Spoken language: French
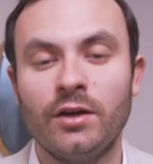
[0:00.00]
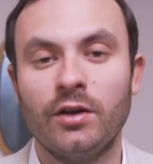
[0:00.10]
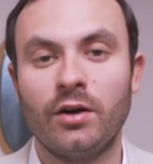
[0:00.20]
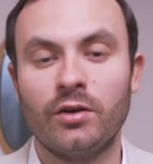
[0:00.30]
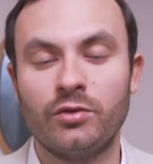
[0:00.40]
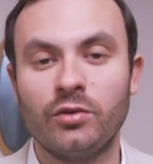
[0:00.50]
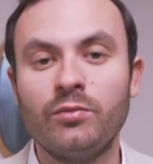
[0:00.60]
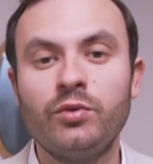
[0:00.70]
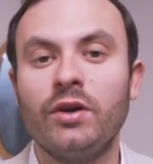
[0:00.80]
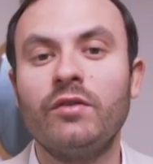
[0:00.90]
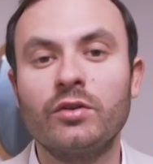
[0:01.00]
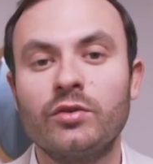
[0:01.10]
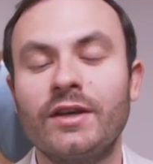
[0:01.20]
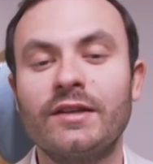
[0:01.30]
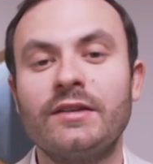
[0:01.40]
euh, de ne plus avoir de
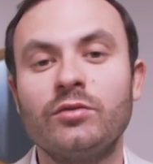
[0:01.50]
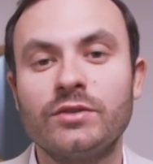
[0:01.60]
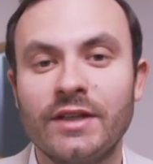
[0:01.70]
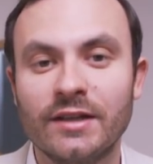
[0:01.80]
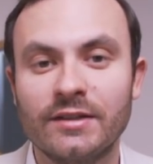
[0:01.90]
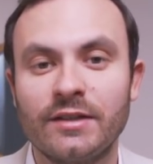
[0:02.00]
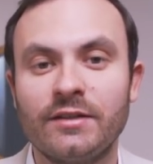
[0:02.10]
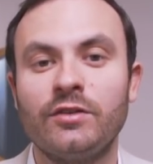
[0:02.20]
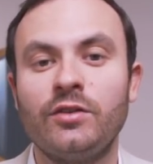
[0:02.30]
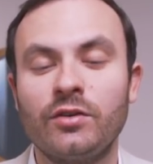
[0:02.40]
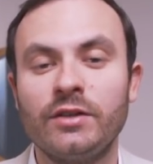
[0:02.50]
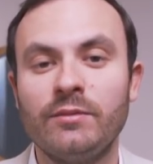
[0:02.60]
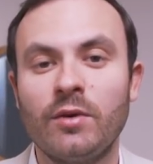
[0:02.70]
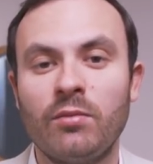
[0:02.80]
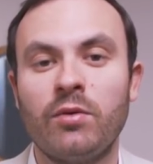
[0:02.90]
gardien ou de gardienne dans
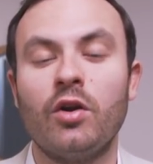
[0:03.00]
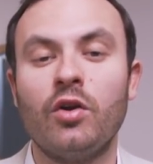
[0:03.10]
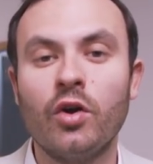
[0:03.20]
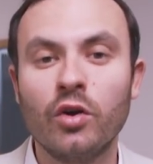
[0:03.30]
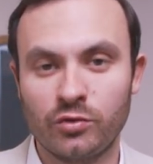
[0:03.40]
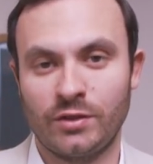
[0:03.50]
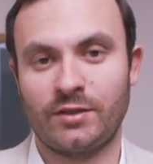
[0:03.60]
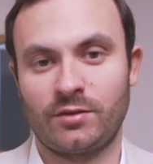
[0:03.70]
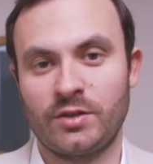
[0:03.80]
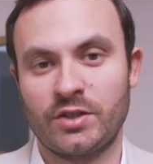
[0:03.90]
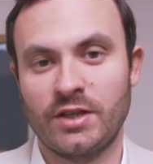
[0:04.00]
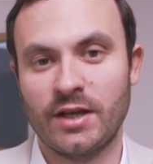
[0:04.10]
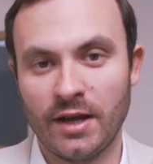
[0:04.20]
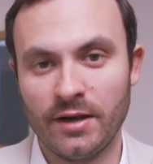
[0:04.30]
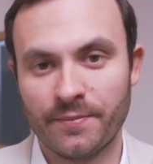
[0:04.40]
l'immeuble lors d'une assemblée
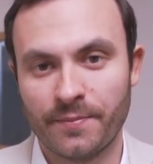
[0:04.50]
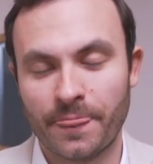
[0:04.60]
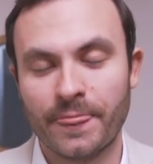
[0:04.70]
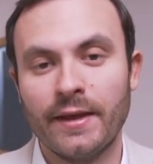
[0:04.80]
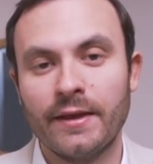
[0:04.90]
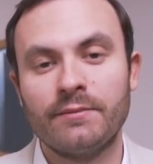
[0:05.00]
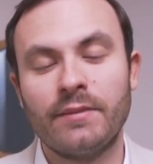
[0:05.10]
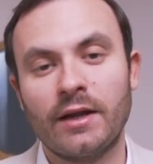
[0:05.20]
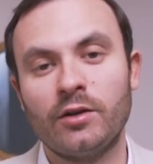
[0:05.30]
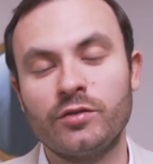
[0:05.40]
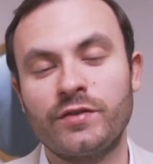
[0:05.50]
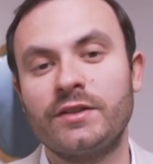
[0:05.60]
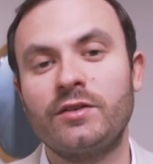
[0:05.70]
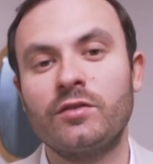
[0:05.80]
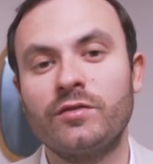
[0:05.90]
générale, bah, le
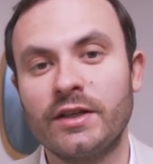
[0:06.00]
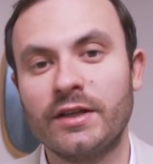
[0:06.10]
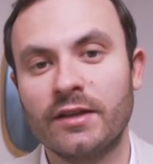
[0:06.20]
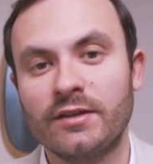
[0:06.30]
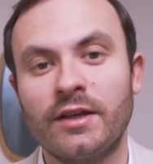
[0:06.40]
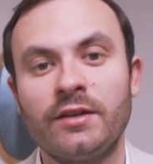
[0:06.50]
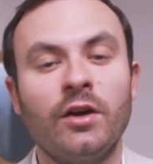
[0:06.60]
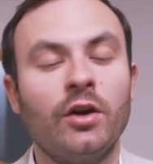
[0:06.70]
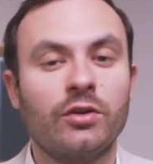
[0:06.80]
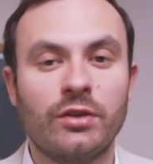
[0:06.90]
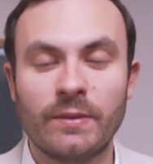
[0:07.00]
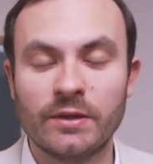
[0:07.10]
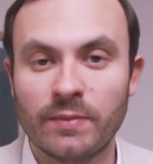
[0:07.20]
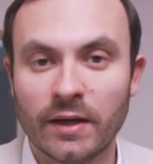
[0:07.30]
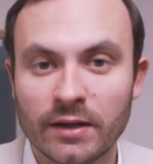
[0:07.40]
fait d'enlever la gardienne, que ça
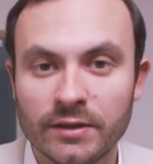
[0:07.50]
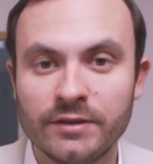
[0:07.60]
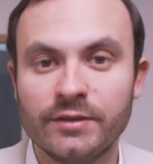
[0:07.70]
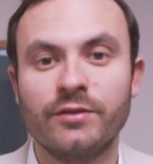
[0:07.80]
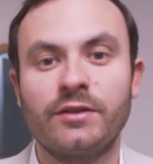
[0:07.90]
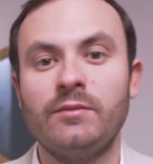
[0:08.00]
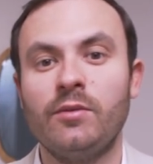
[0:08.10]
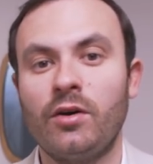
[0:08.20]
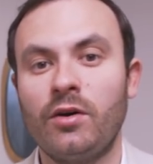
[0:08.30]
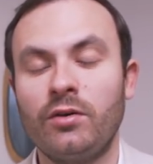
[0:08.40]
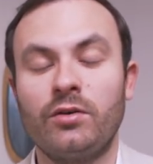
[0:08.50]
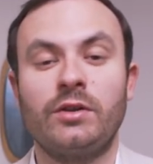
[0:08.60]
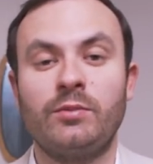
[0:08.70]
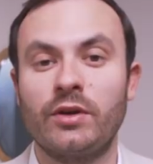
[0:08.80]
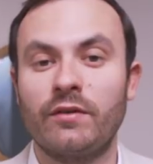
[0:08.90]
passe par un licenciement,
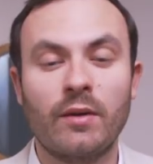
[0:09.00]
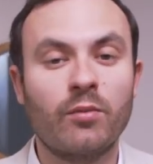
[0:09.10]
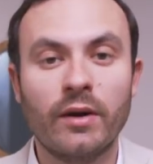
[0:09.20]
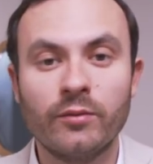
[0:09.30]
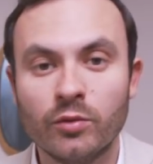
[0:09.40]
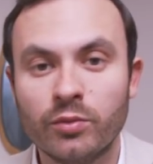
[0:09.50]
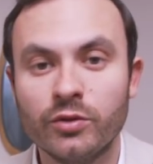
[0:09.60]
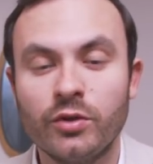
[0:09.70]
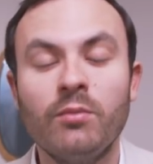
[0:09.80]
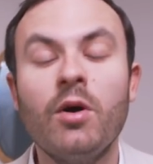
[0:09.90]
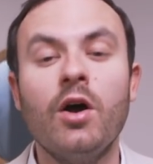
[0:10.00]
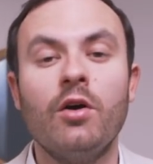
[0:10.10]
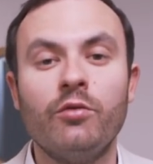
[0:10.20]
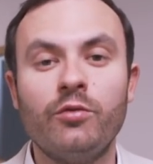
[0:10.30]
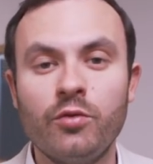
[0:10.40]
il peut y avoir un problème de prud'homme,
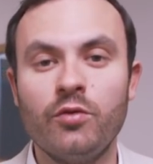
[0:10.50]
vous